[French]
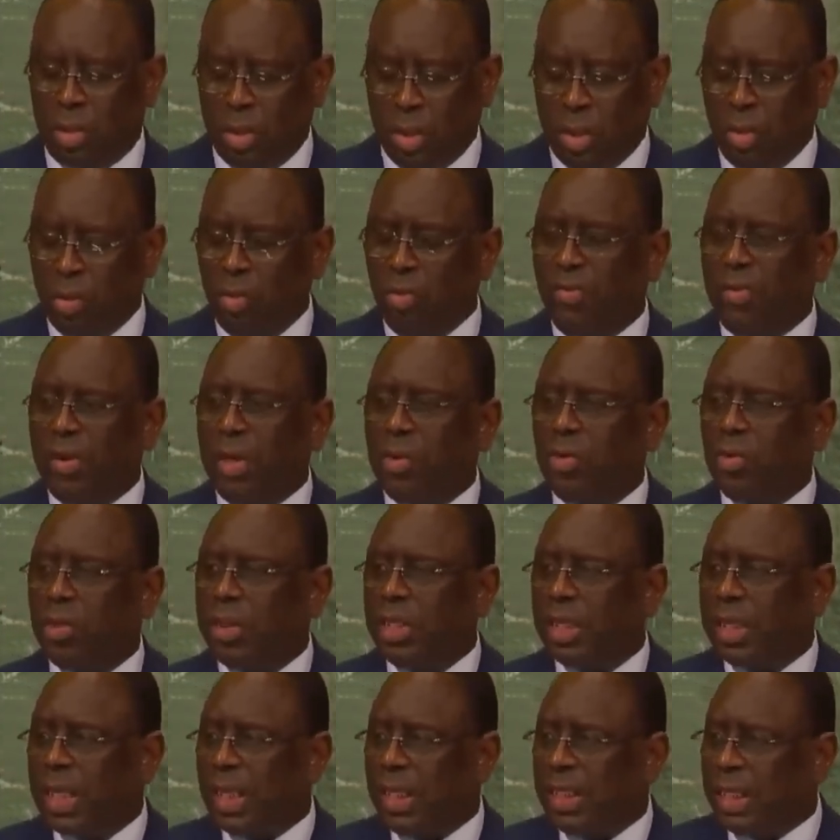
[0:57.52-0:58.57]
Je renouvelle au
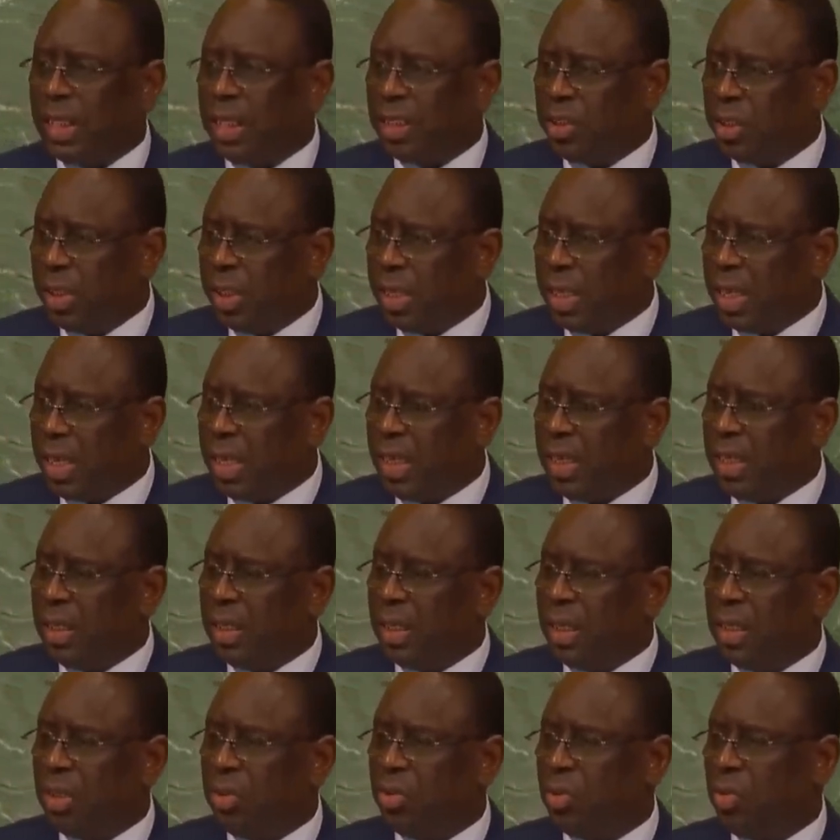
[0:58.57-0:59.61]
secrétaire général
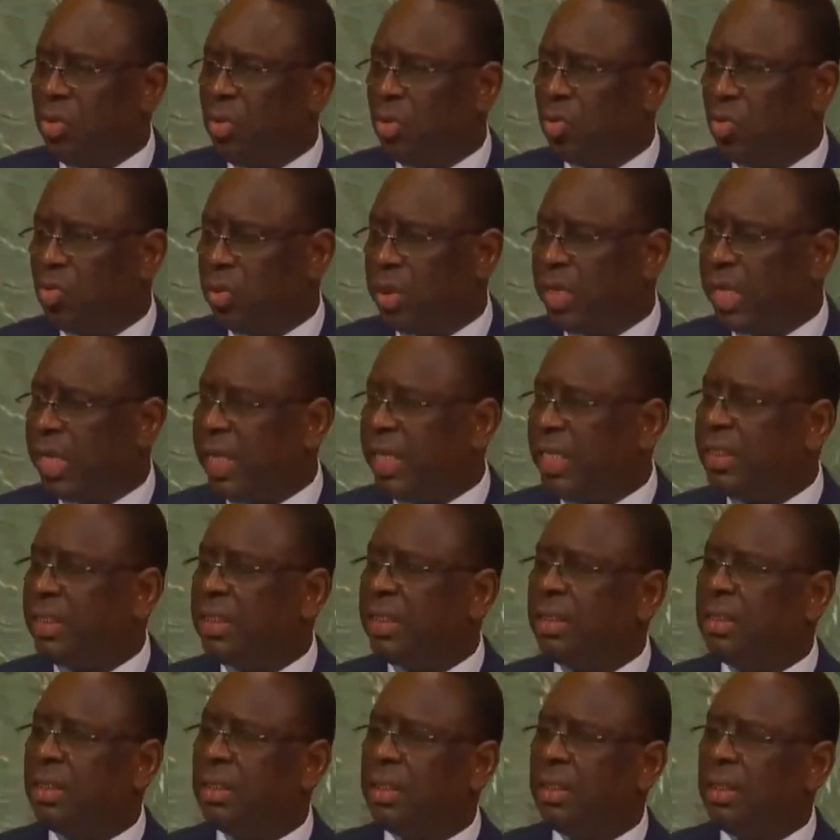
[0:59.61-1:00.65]
Antonio Guterres
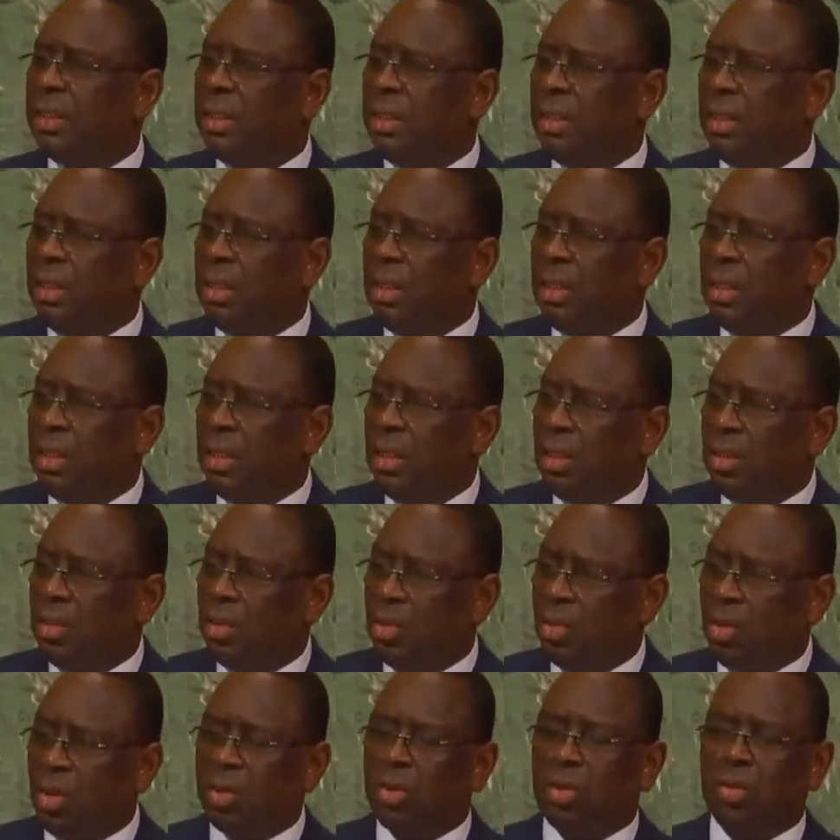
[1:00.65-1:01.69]

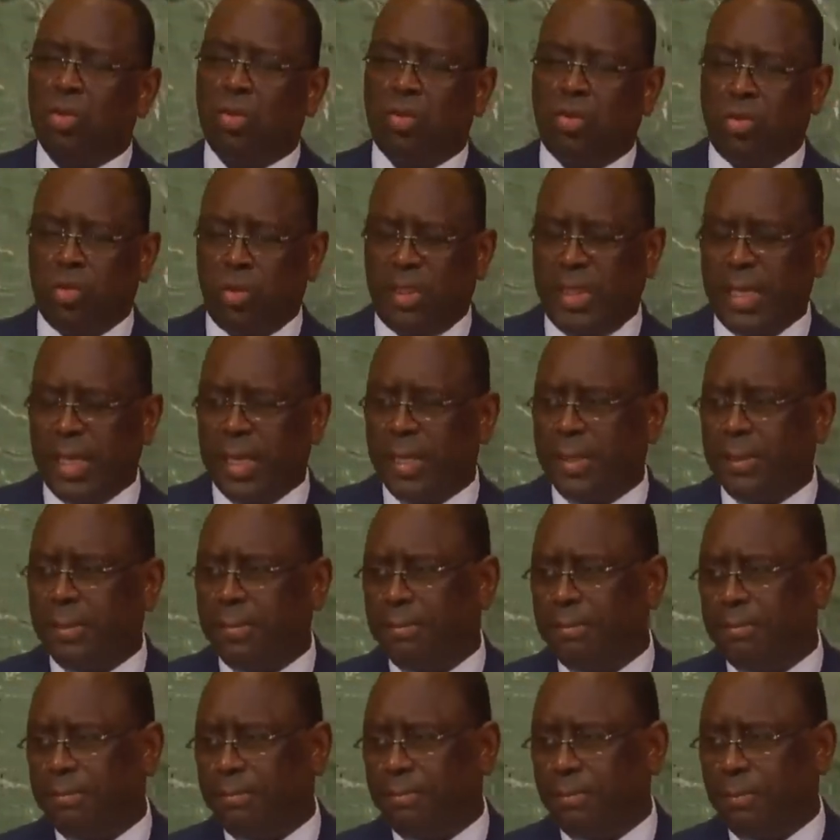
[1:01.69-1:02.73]
notre soutien
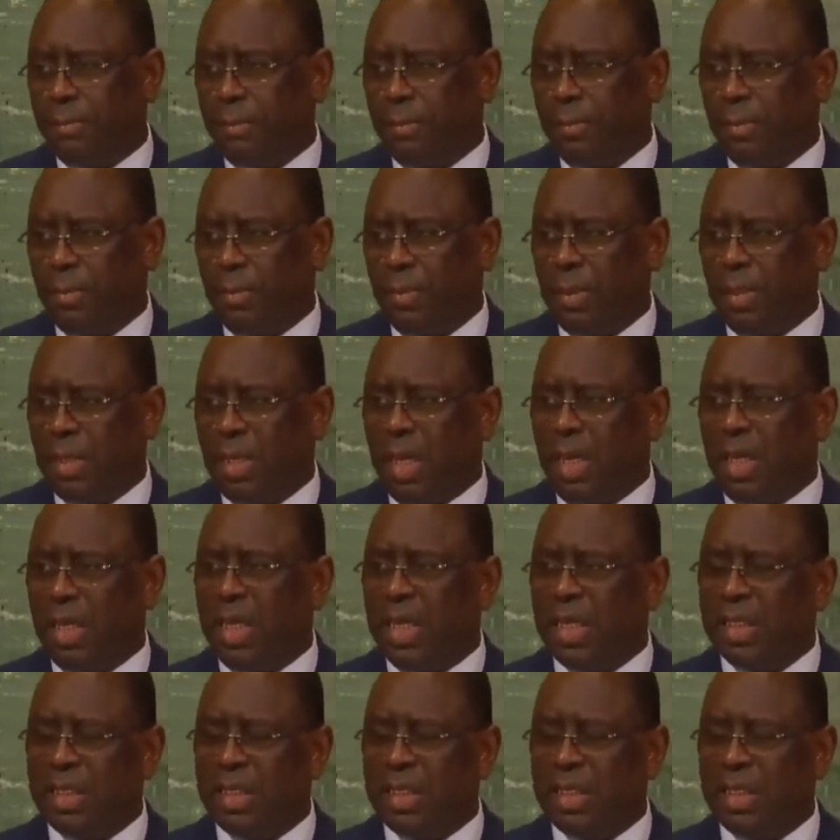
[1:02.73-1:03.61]
dans